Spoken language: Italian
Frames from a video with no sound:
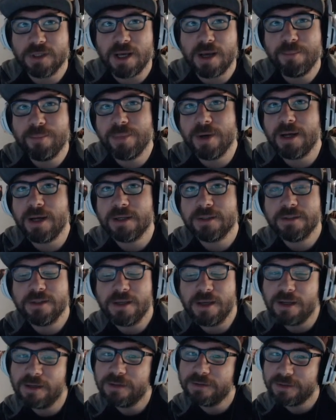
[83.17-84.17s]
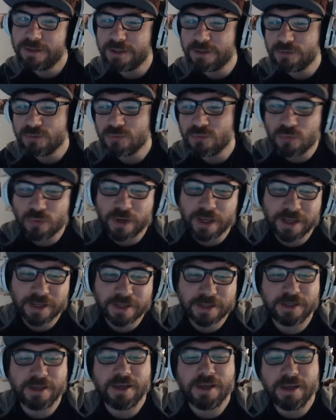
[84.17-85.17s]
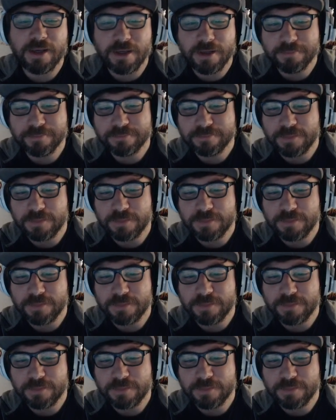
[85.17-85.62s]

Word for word: a parte altri due che